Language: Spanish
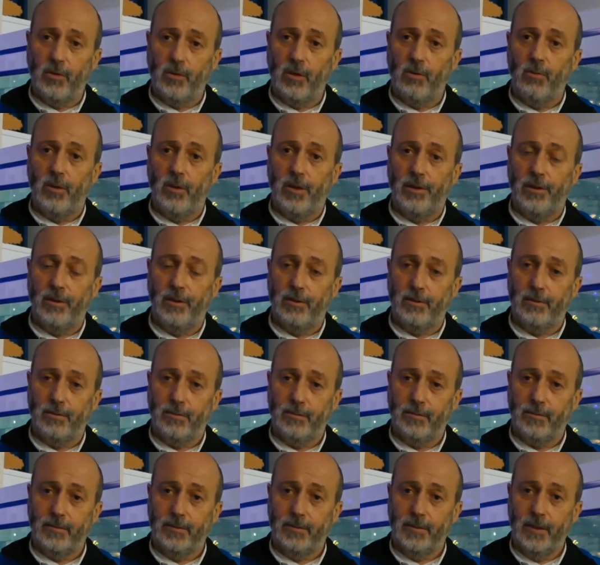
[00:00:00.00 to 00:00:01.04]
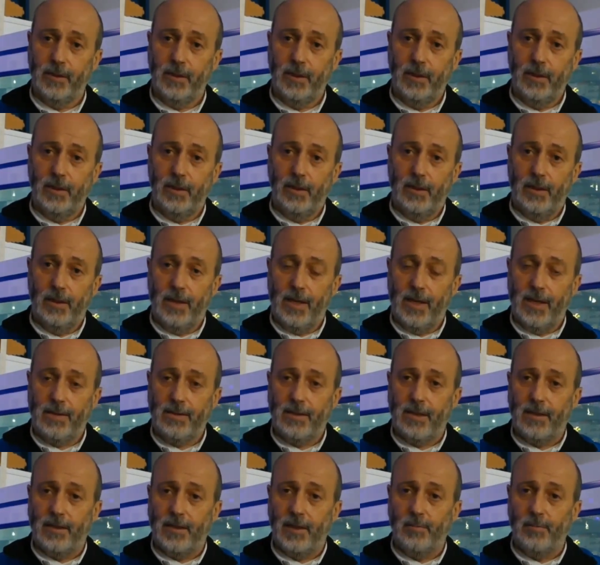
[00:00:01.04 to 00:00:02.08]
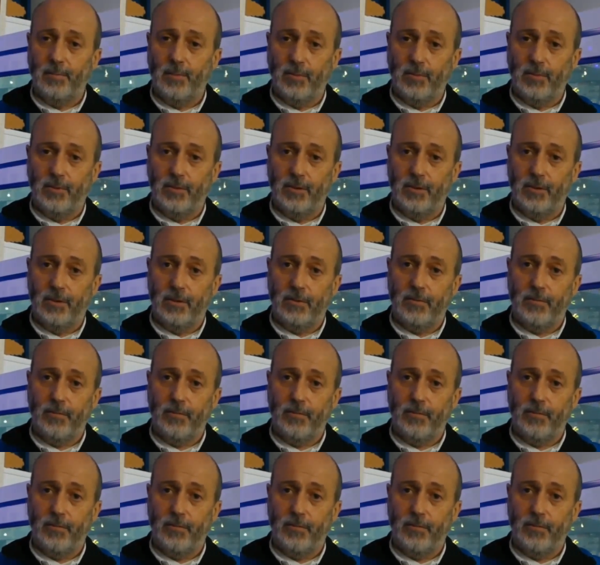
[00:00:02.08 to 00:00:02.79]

acuario. Hasta tal punto